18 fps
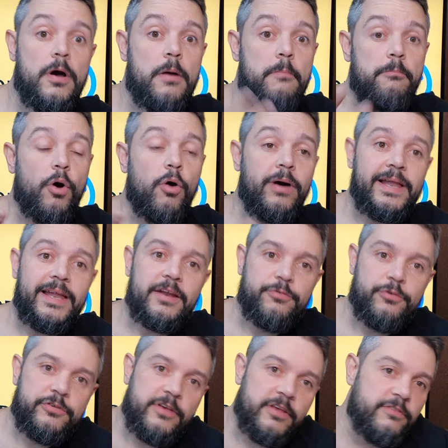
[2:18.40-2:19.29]
Bom, galera,
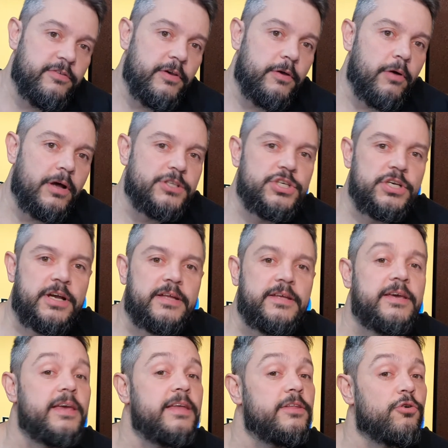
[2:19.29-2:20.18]
vocês viram a dica
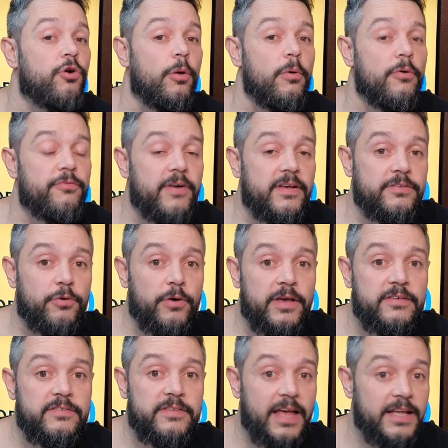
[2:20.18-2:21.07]
aqui de como fazer o
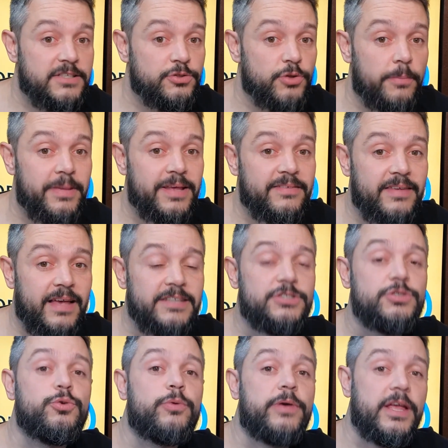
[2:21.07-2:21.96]
reset da
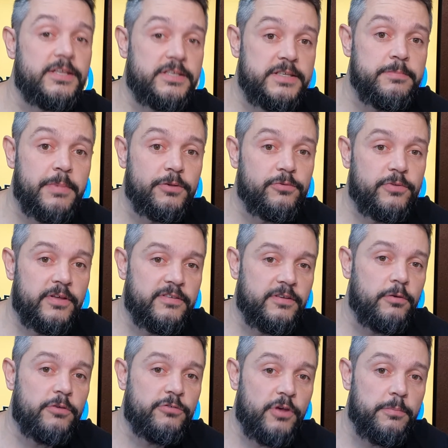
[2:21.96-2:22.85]
mensagem do kit de
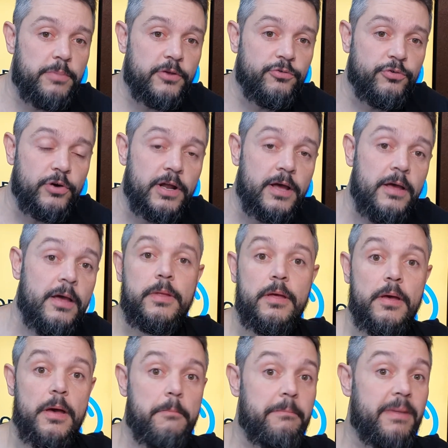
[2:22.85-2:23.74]
manutenção na sua impressora,
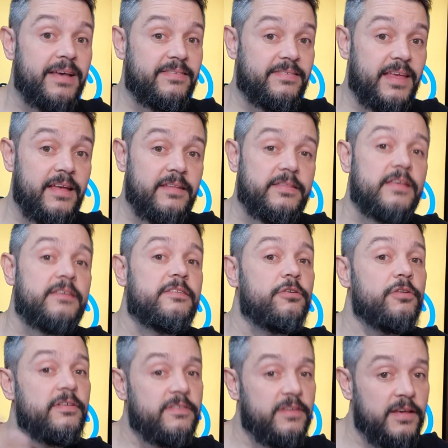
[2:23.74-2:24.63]
mas tenha
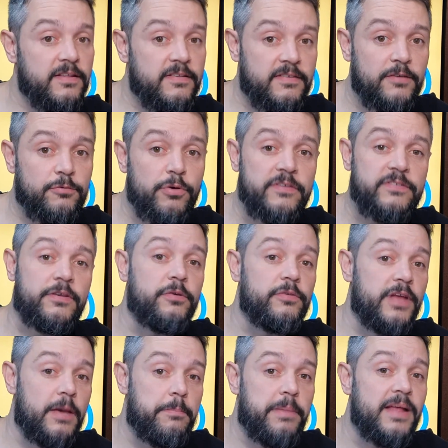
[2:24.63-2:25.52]
atenção na seguinte situação:
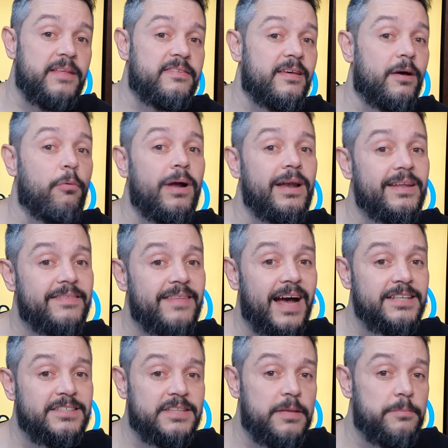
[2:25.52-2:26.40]
de repente, se a
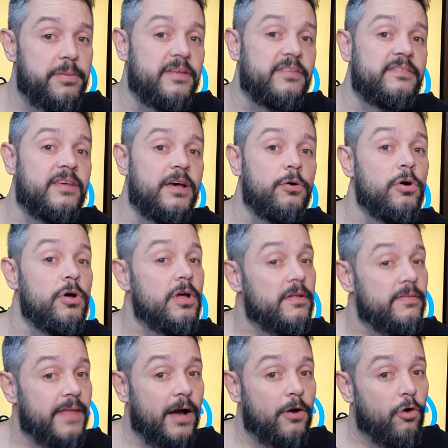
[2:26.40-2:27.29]
qualidade da impressão
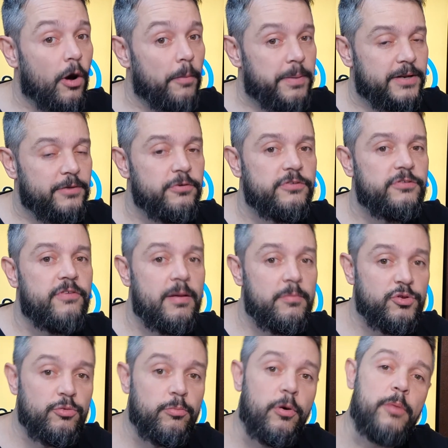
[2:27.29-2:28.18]
da cópia não estiver
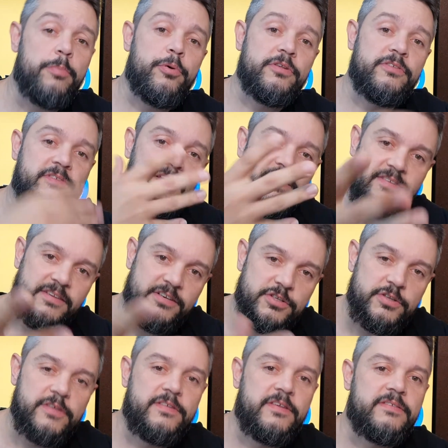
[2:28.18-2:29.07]
muito boa, pode ser que
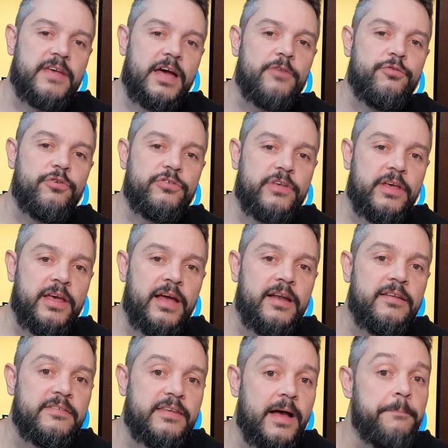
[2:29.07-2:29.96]
seja necessário você
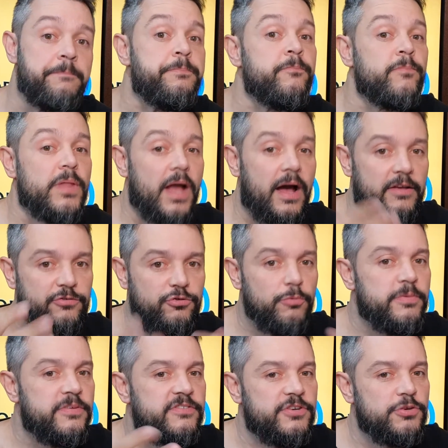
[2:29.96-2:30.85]
realizar a
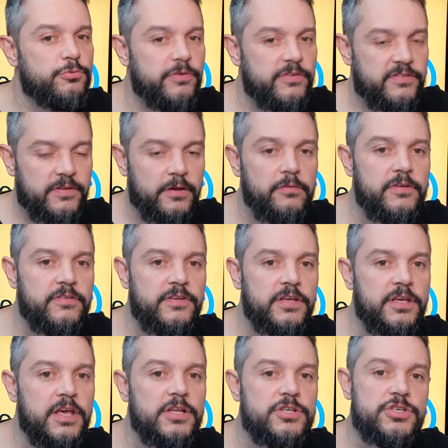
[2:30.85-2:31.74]
substituição desse
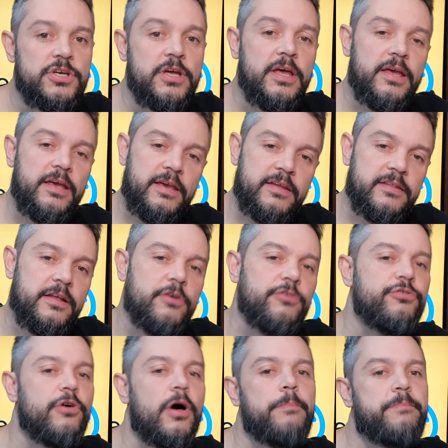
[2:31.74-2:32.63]
kit e não
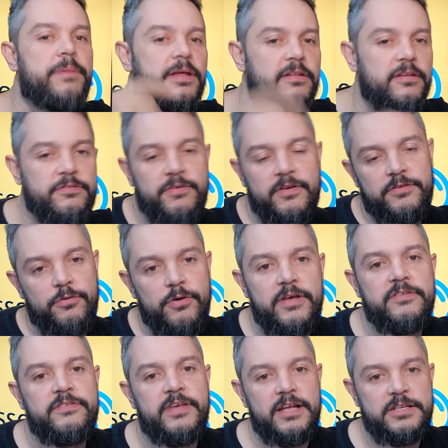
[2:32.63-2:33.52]
só apenas fazer um
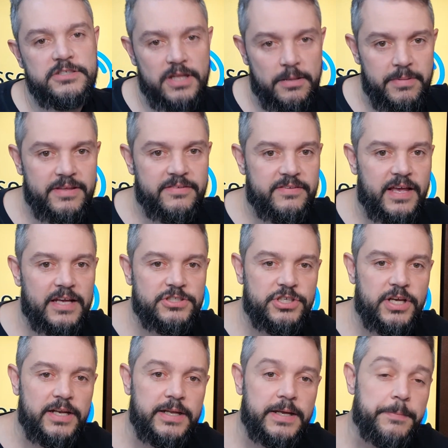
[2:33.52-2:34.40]
reset da
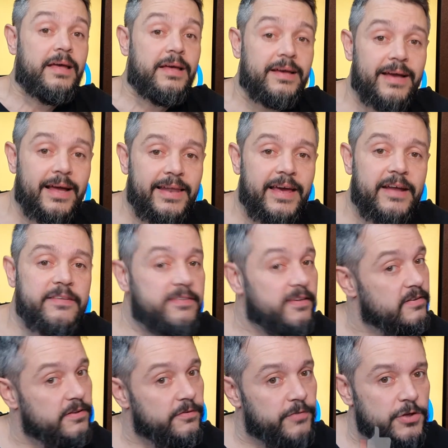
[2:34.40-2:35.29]
mensagem ali. Galera, se
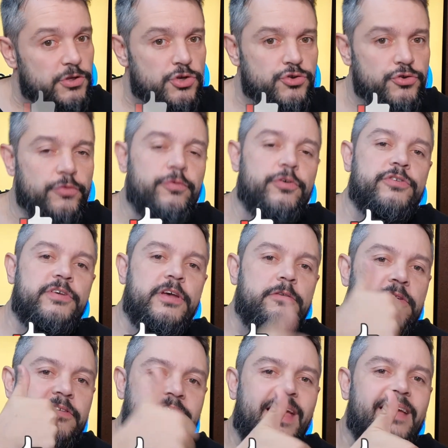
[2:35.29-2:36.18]
esse vídeo ajudou você,
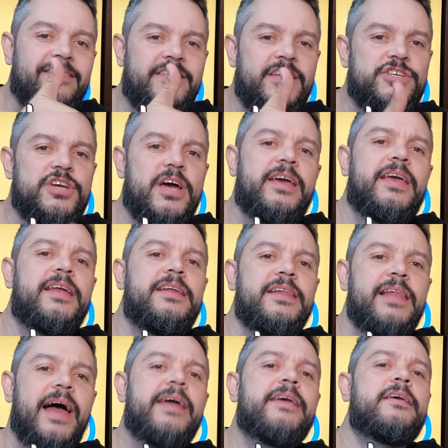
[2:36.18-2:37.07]
não esquece de deixar aquele
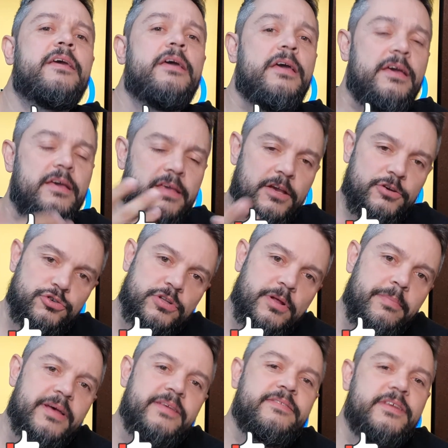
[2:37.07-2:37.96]
like que
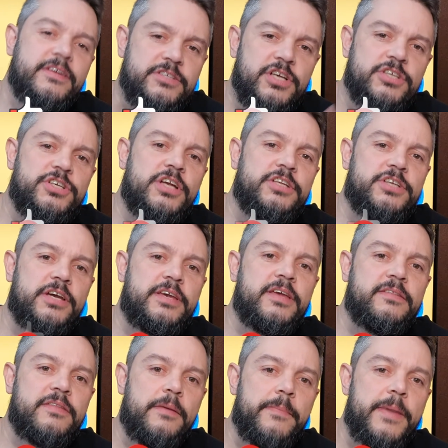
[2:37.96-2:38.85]
ajuda bastante a gente
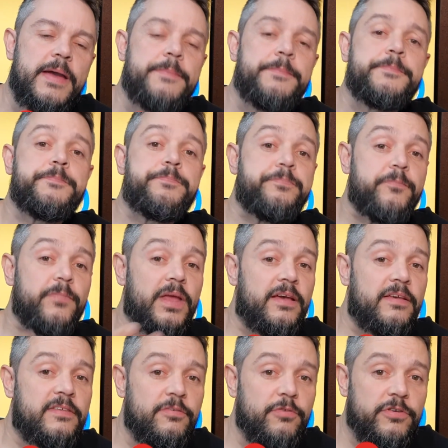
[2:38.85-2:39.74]
aqui também.
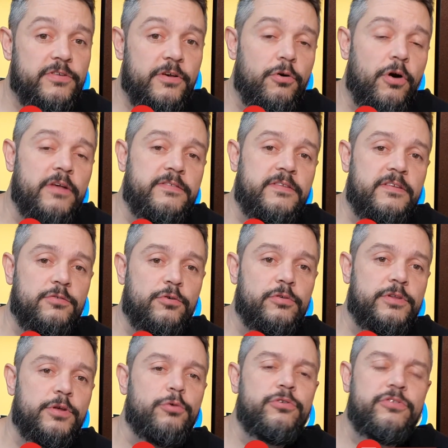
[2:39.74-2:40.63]
E se você gosta desse
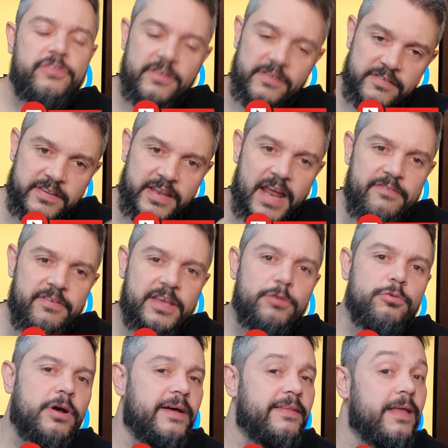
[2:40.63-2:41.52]
conteúdo, se inscreve aqui
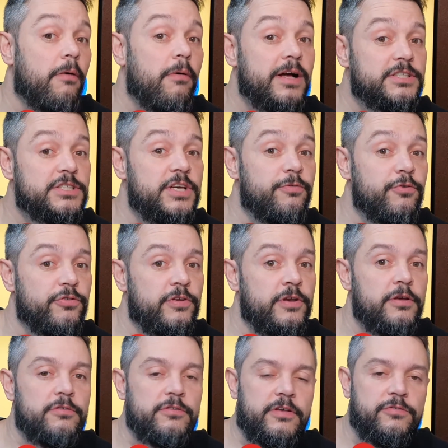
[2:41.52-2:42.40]
no canal, ativa o
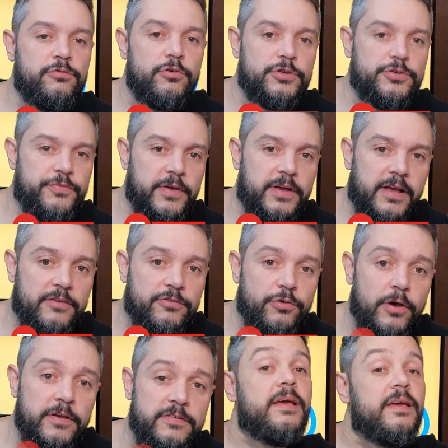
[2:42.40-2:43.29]
sininho das
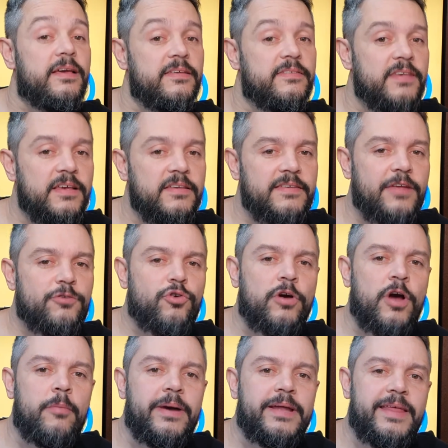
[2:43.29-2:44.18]
notificações. E se quiser
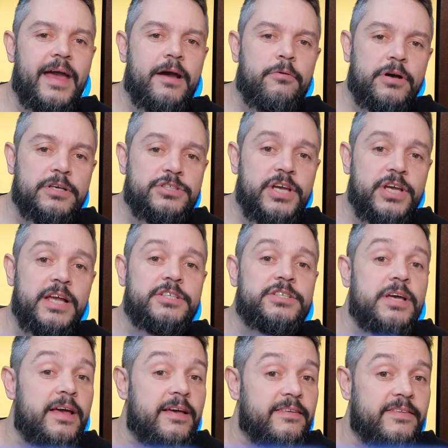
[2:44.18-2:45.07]
trocar uma ideia com a
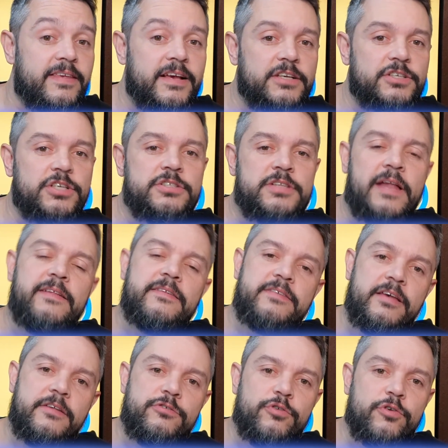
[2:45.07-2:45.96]
gente, siga a gente lá nas
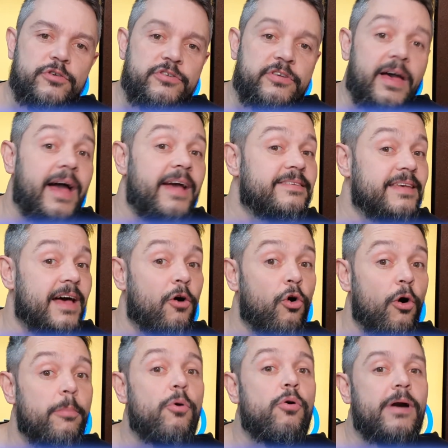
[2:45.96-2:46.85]
redes sociais,
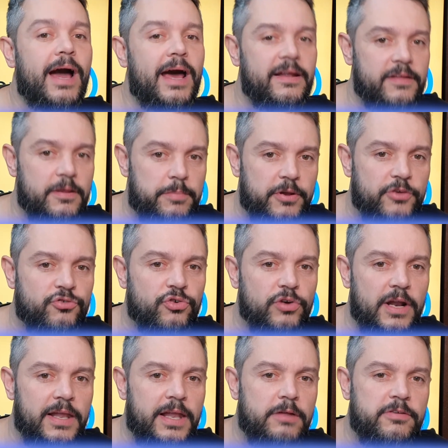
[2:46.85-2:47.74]
arroba o cara da
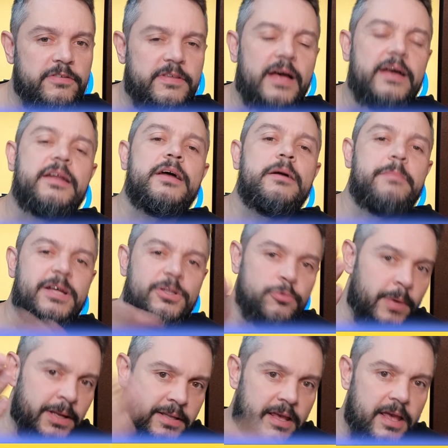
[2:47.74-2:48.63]
impressora lá no Instagram, manda
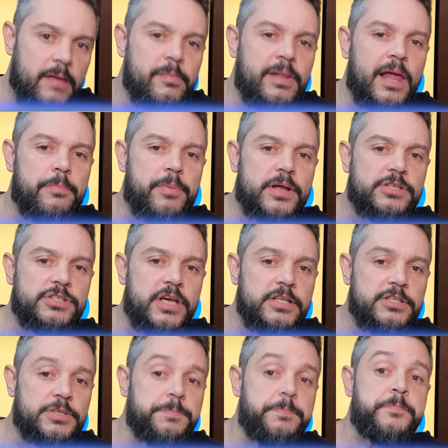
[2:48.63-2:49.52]
uma DM lá pra
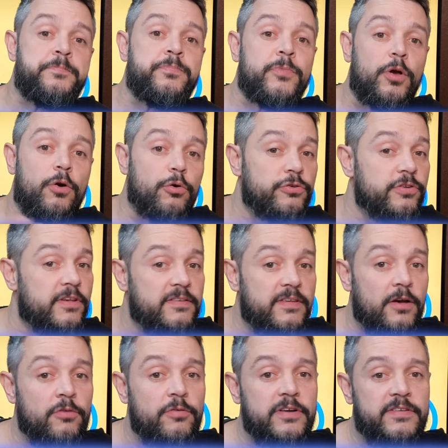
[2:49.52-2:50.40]
gente. Ou se
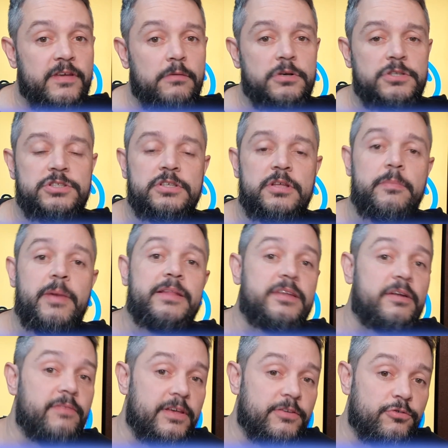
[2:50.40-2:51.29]
quiser conversar com a gente também
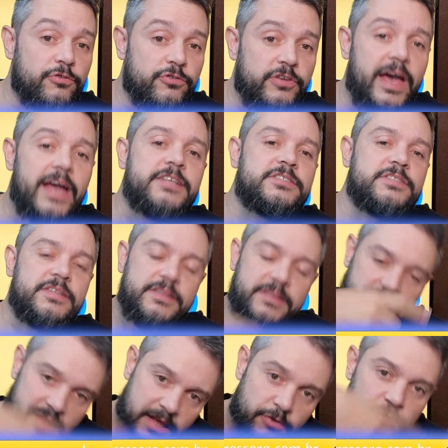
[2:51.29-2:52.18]
através do site,
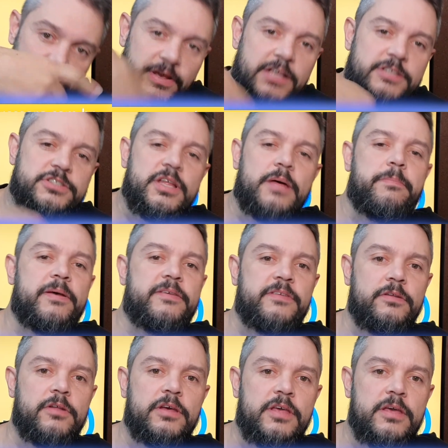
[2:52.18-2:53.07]
tem o um site que tá
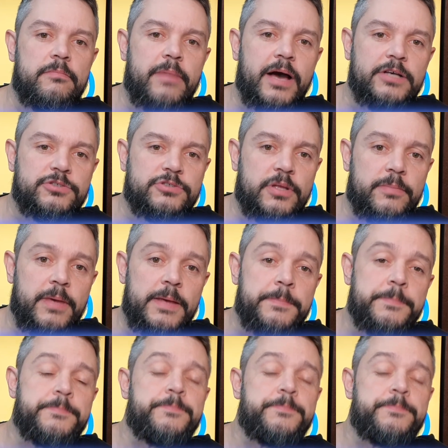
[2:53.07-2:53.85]
passando aqui embaixo também.